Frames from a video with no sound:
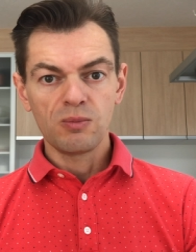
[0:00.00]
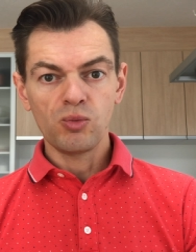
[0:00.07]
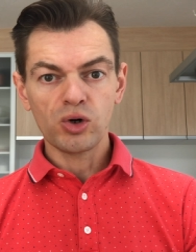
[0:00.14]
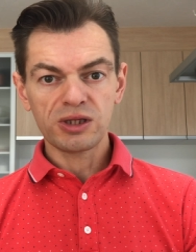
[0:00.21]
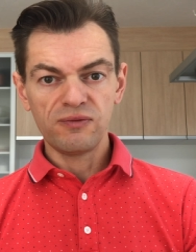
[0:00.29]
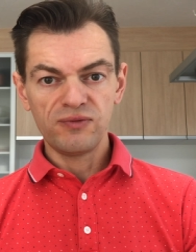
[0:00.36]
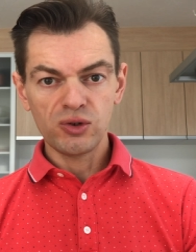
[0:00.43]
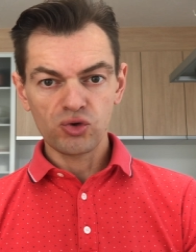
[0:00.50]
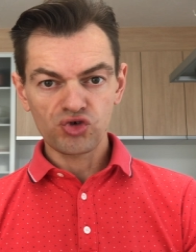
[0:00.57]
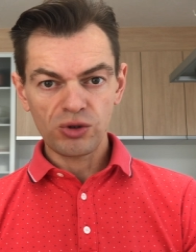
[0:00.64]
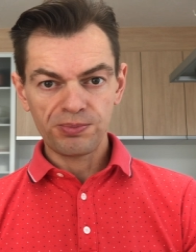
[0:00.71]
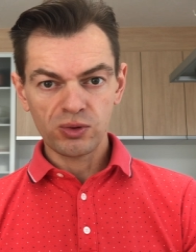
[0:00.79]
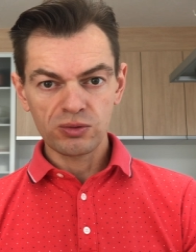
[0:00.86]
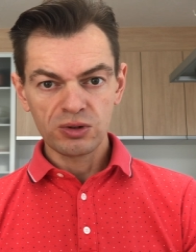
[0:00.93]
Moi qui vis au
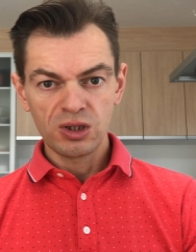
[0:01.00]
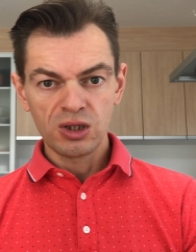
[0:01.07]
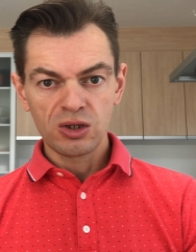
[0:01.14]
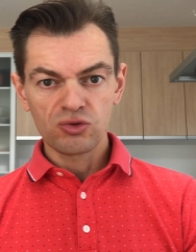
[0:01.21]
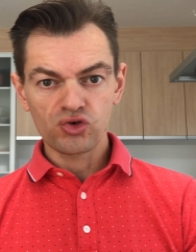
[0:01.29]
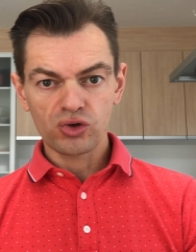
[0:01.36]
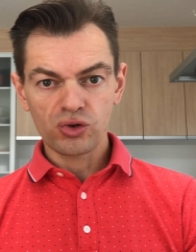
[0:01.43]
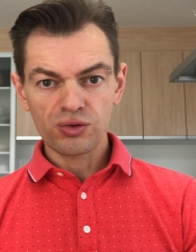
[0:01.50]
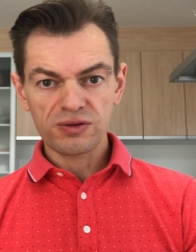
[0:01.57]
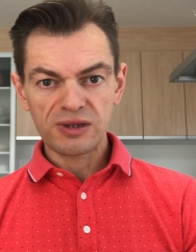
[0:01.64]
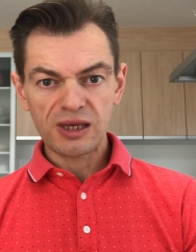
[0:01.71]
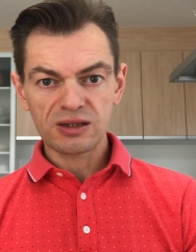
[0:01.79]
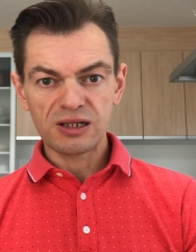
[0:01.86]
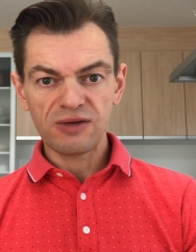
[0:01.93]
Japon, je
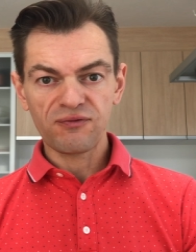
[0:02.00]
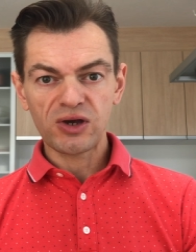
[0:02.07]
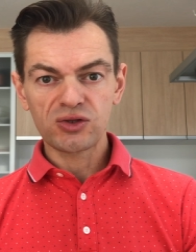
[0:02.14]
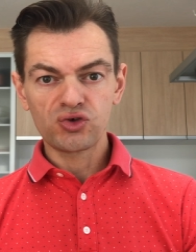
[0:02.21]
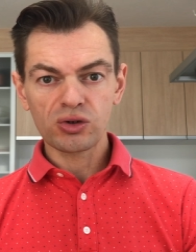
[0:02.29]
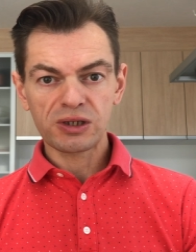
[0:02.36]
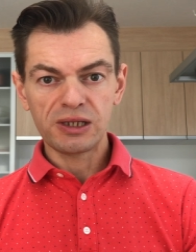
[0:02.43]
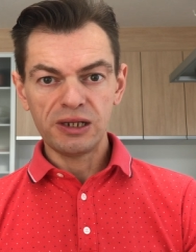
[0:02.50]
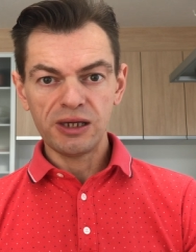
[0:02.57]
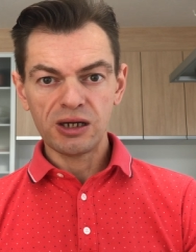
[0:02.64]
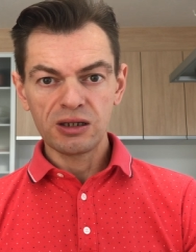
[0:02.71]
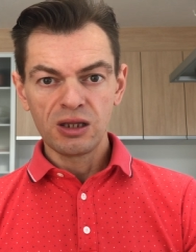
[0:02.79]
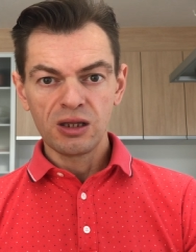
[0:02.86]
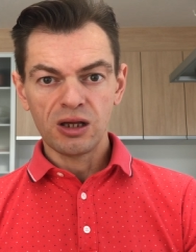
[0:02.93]
constate la fracture qu'il y
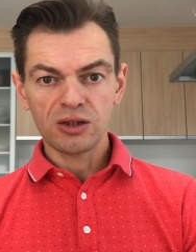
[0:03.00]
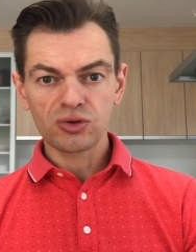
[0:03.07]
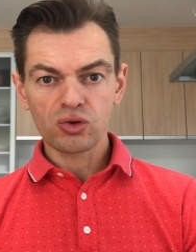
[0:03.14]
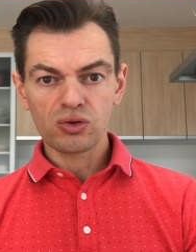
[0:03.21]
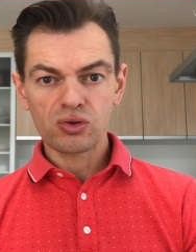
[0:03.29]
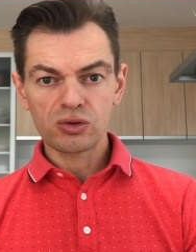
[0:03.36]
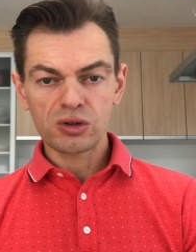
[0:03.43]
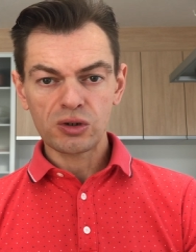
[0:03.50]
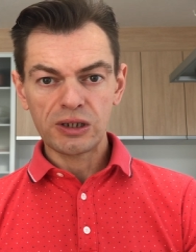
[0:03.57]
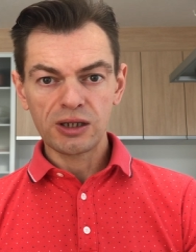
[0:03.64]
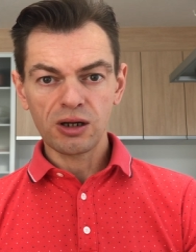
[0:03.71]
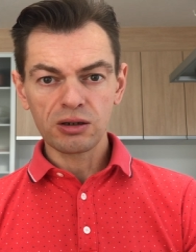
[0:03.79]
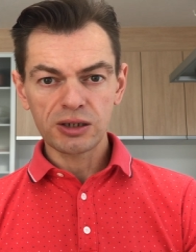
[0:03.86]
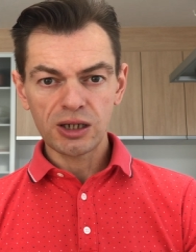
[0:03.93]
a entre ce que les
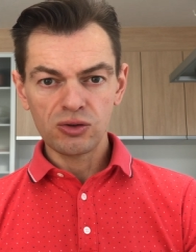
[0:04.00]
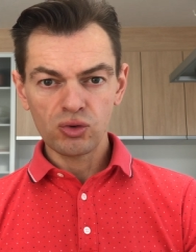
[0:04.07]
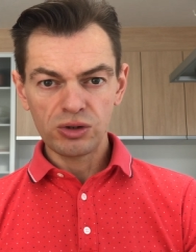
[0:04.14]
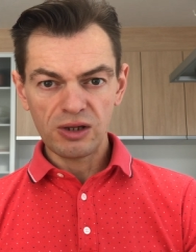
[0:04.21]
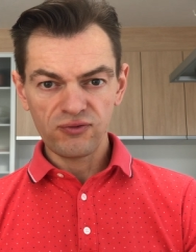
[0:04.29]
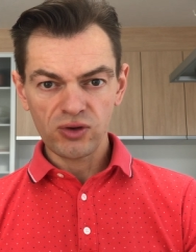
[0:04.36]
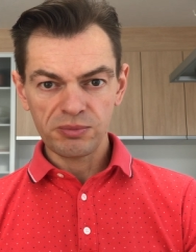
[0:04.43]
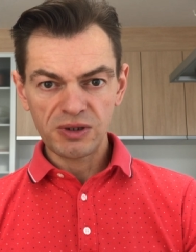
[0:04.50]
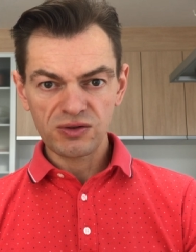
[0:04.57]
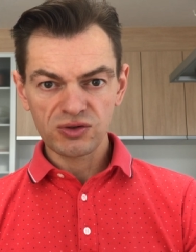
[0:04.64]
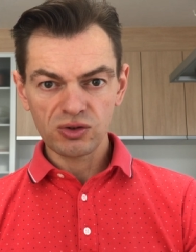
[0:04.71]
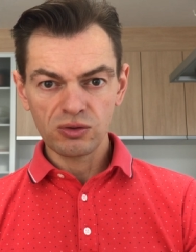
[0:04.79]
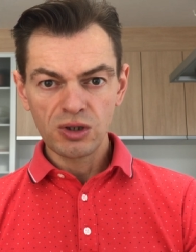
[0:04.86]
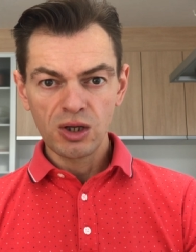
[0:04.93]
grands canaux
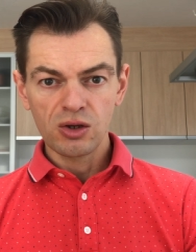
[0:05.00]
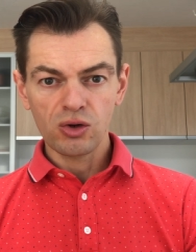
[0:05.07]
d'information